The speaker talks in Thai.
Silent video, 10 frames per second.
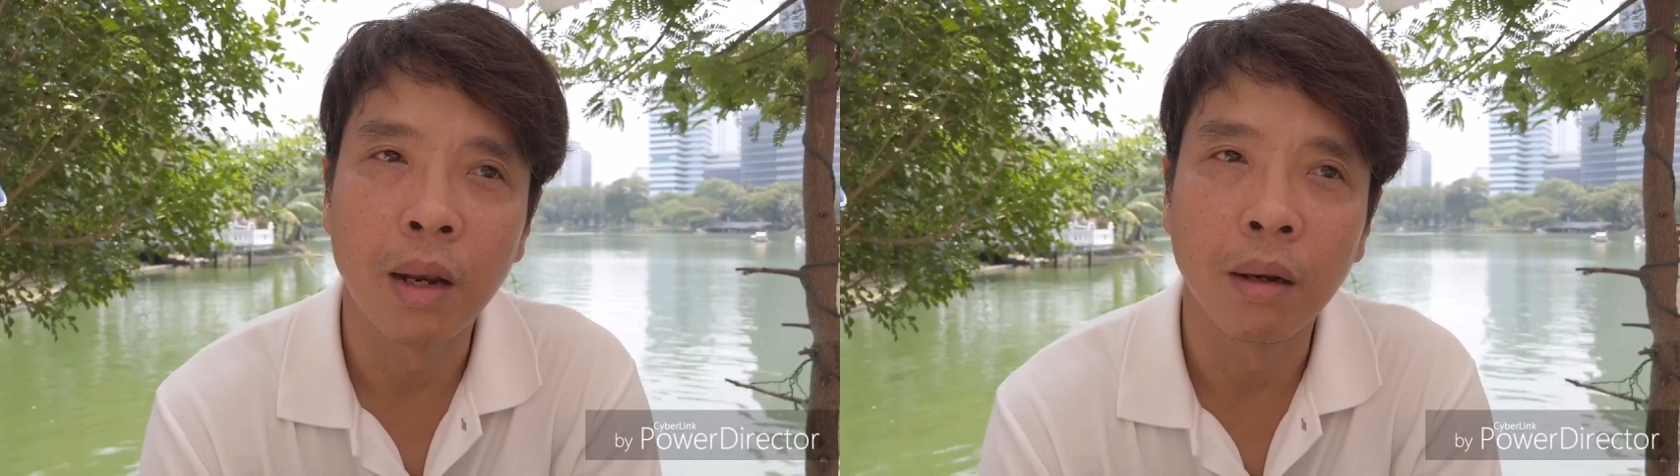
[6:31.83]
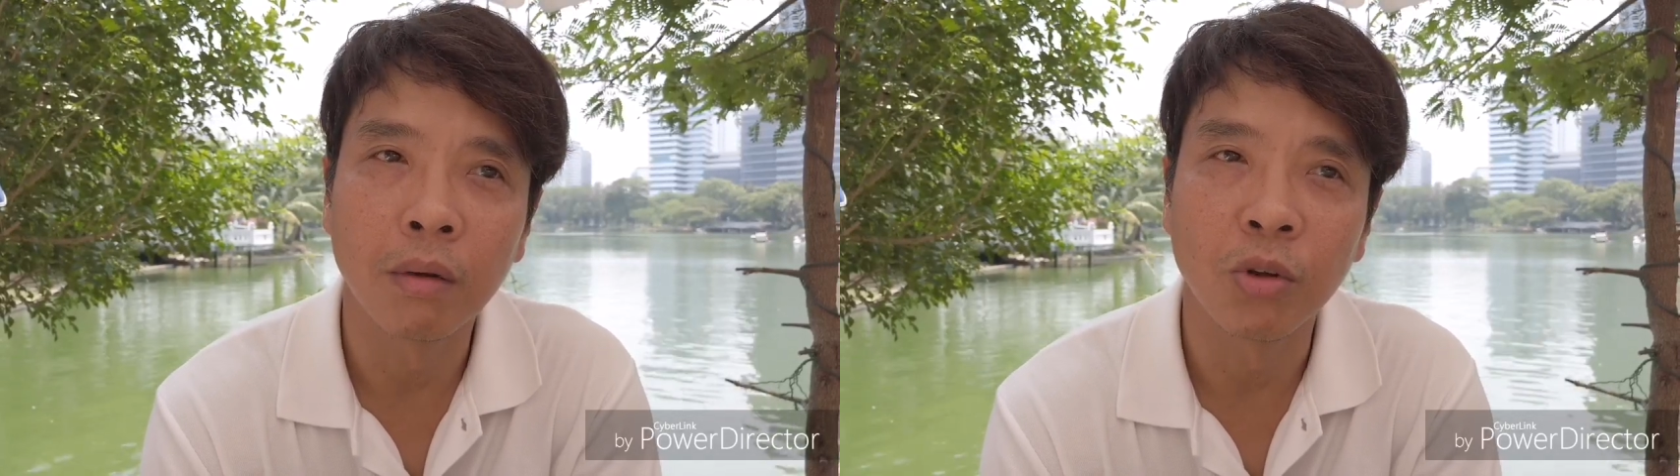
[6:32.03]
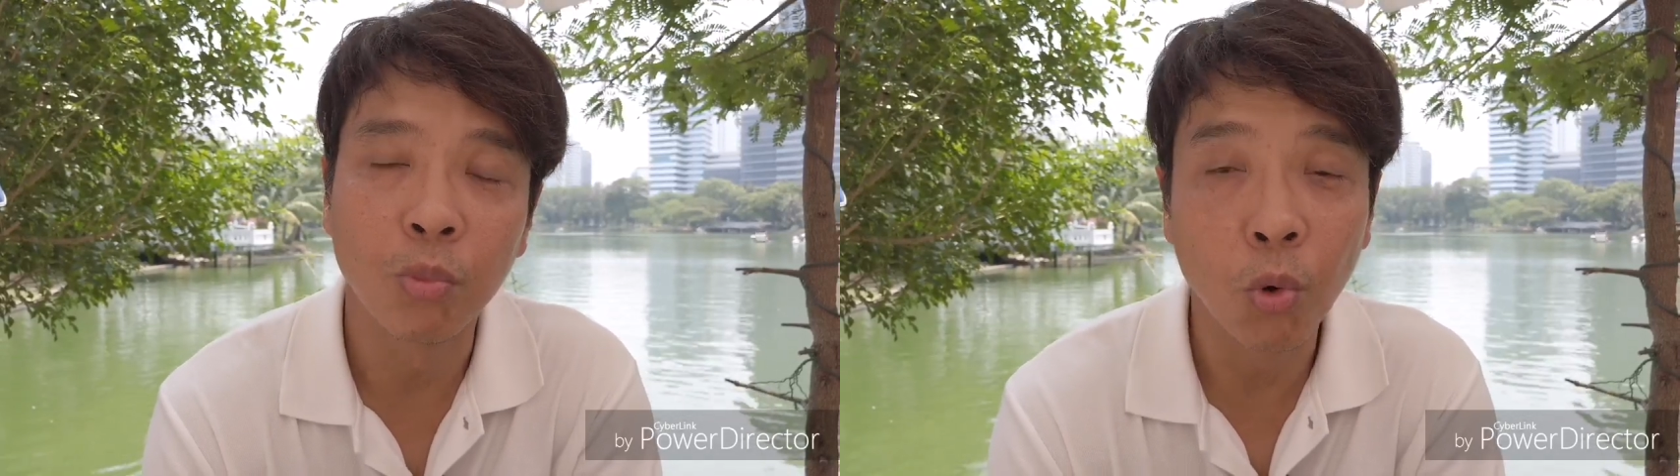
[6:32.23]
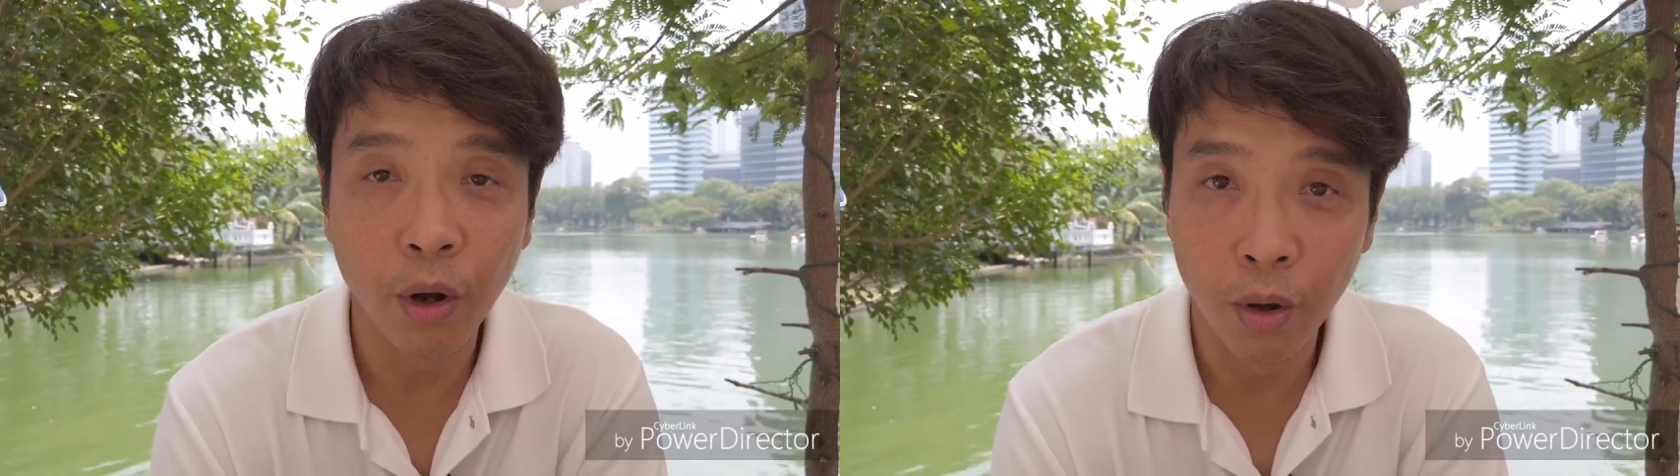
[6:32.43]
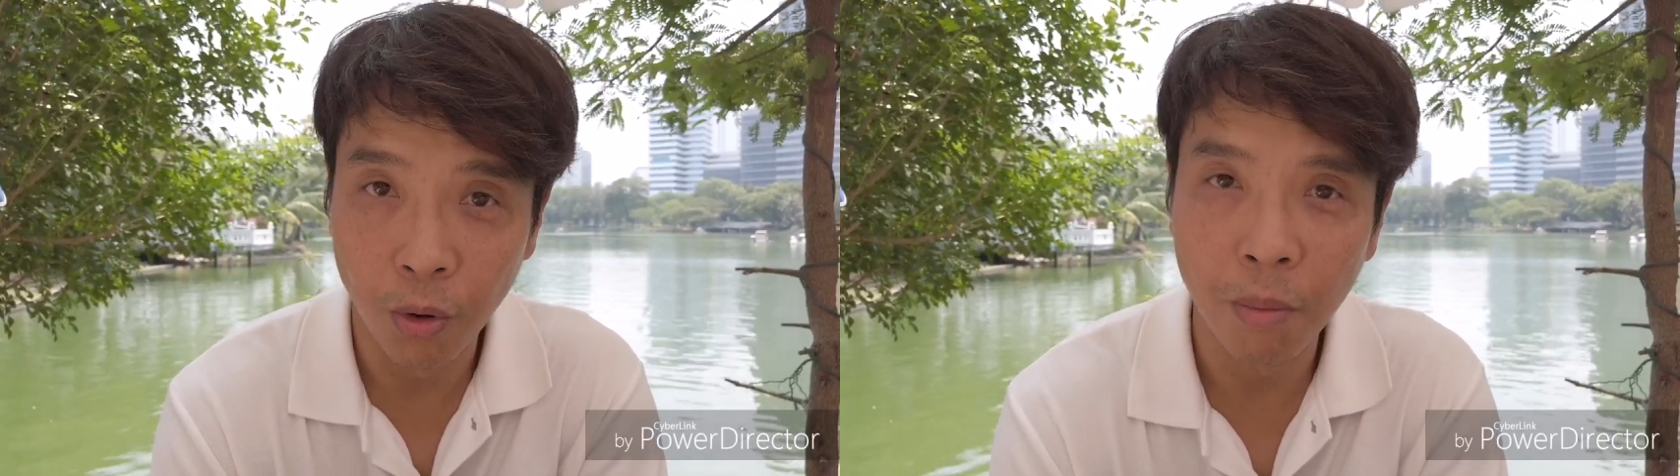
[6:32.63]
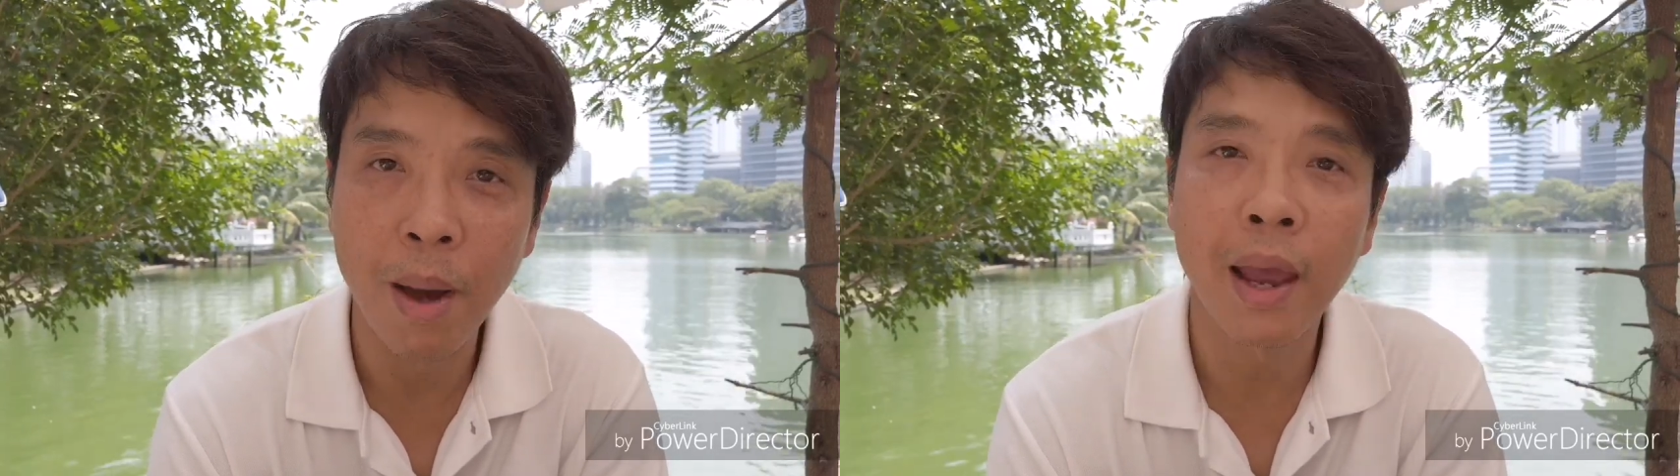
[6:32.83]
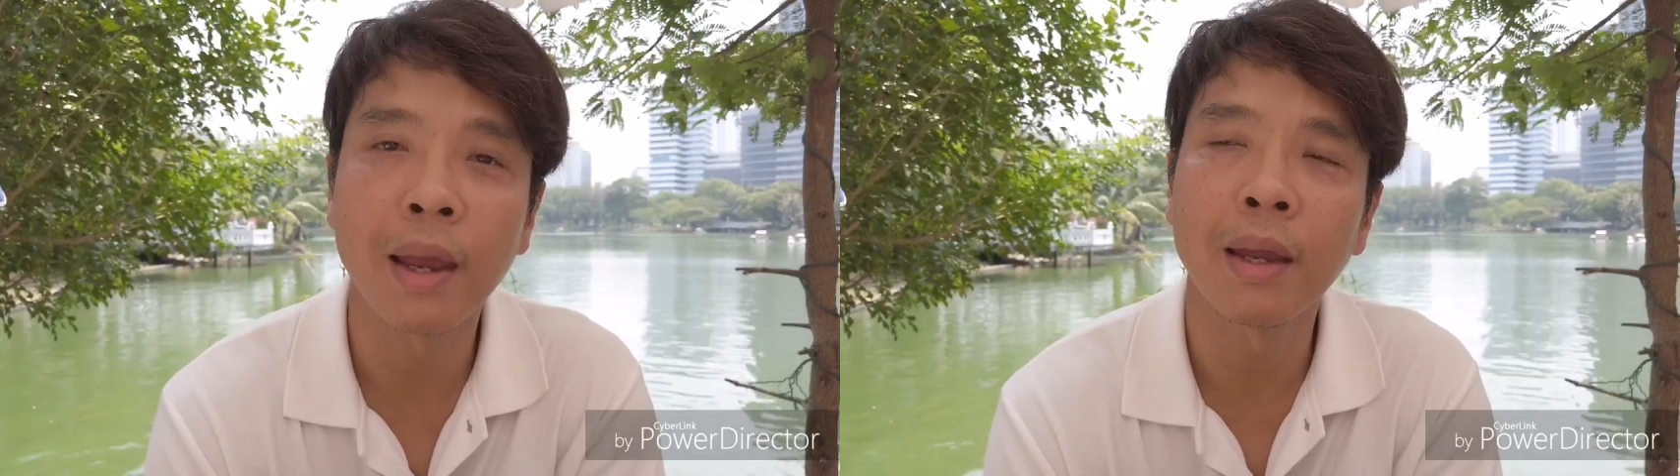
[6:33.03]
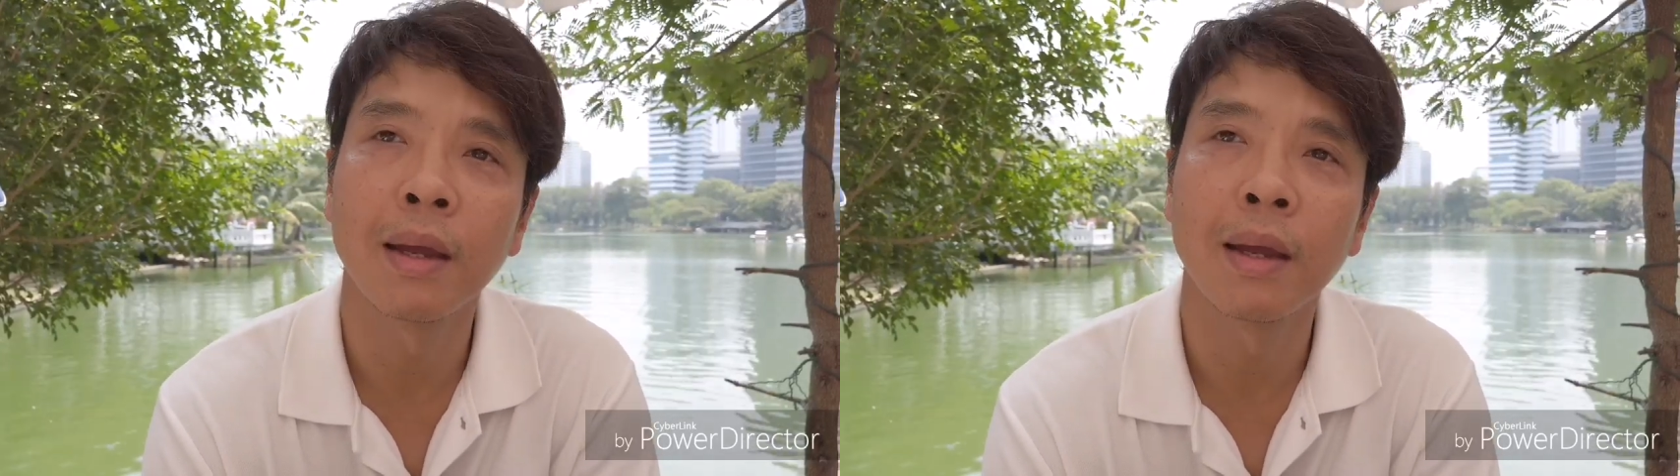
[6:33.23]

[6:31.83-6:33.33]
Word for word: มันสมควรโดนไหม